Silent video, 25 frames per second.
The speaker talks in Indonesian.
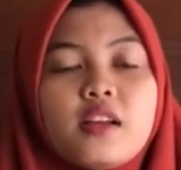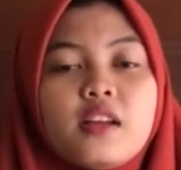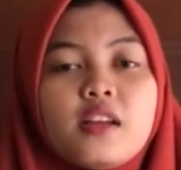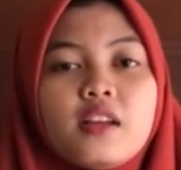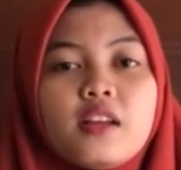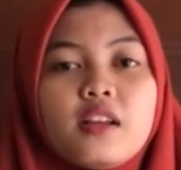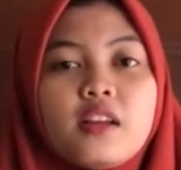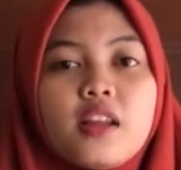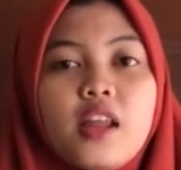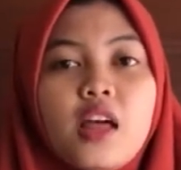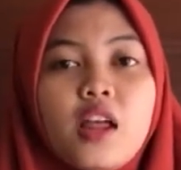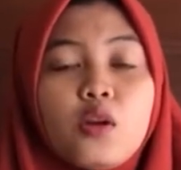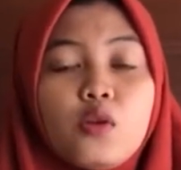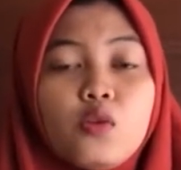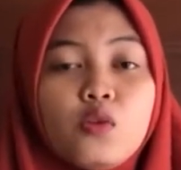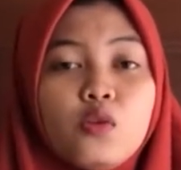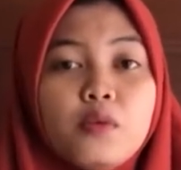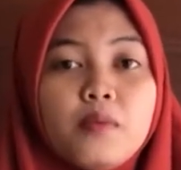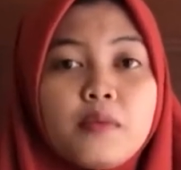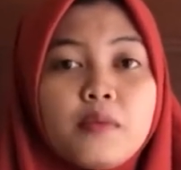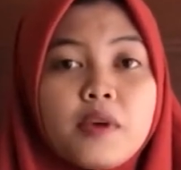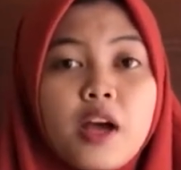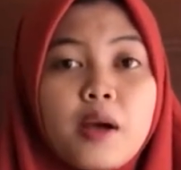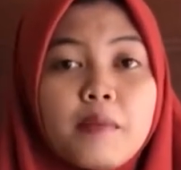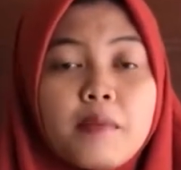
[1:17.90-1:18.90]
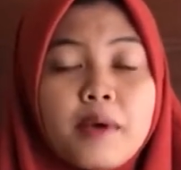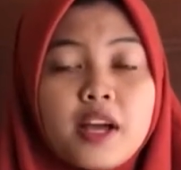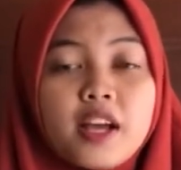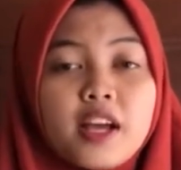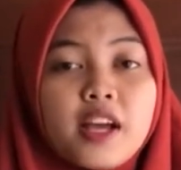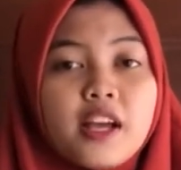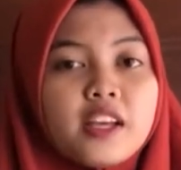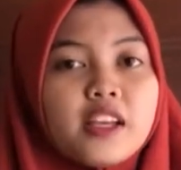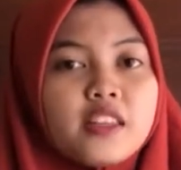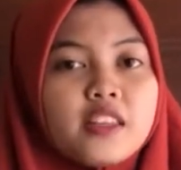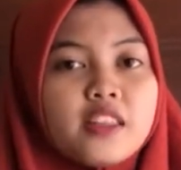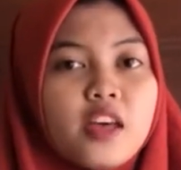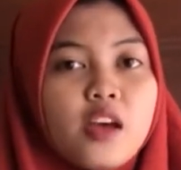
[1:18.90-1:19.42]
Lalu,
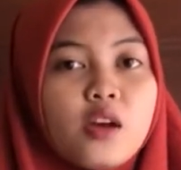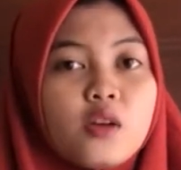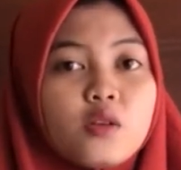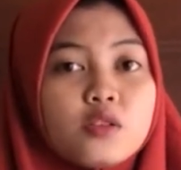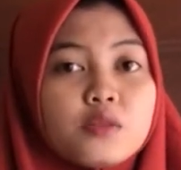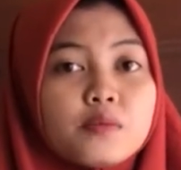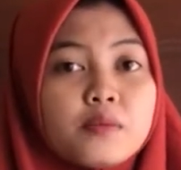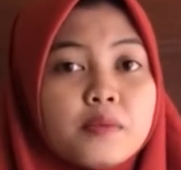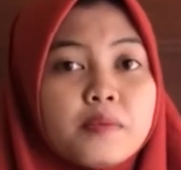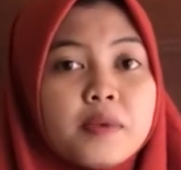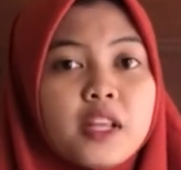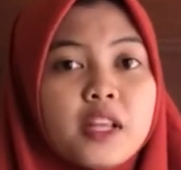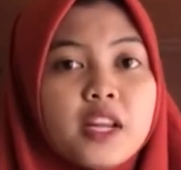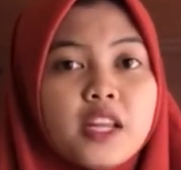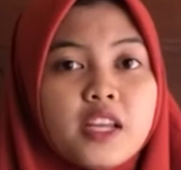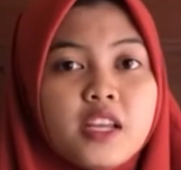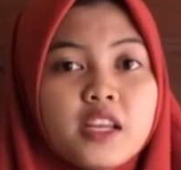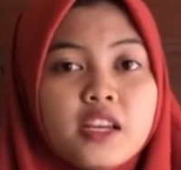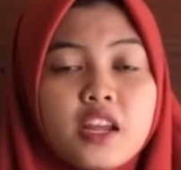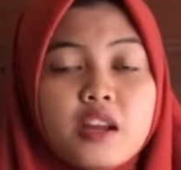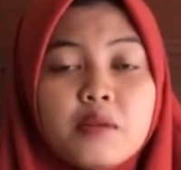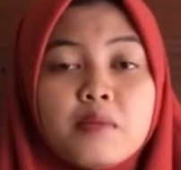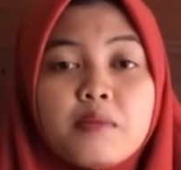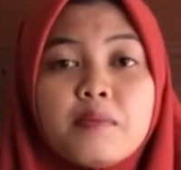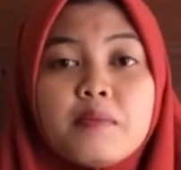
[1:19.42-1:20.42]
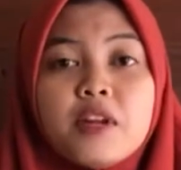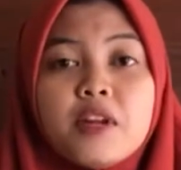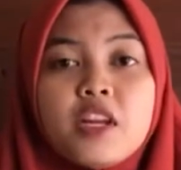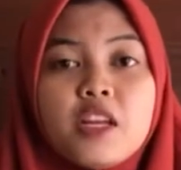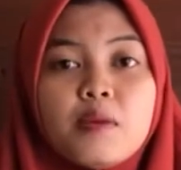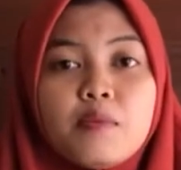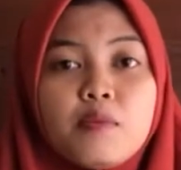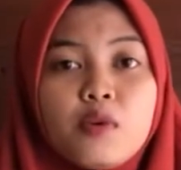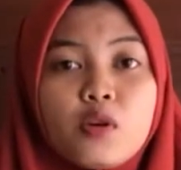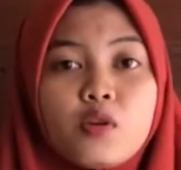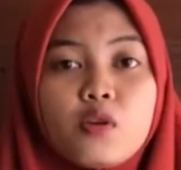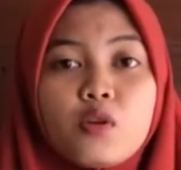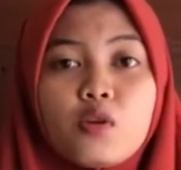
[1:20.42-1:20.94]
mengapakah kita harus memilih dan membeli
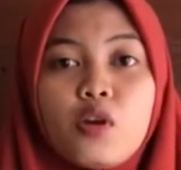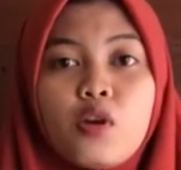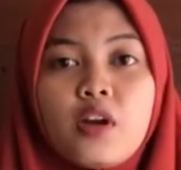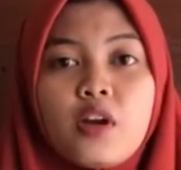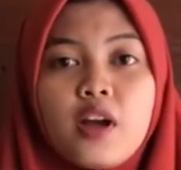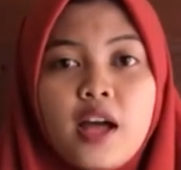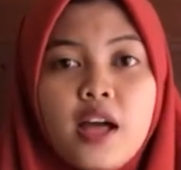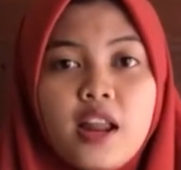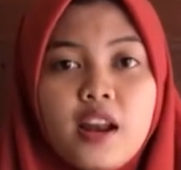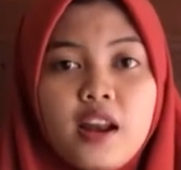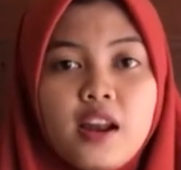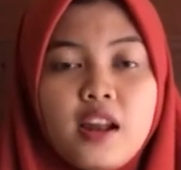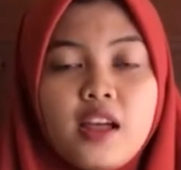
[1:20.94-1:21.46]
produk lokal?